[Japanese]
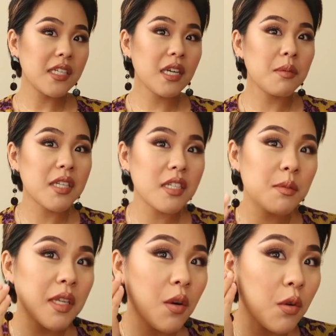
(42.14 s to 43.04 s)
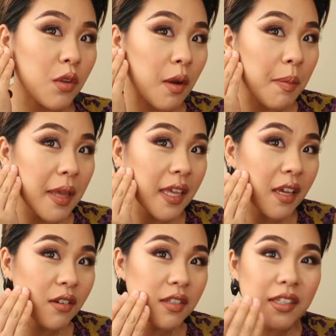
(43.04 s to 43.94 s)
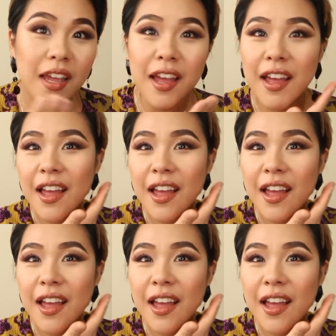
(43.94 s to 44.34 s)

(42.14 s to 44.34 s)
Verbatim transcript: しかも久しぶりにこことかベーキングして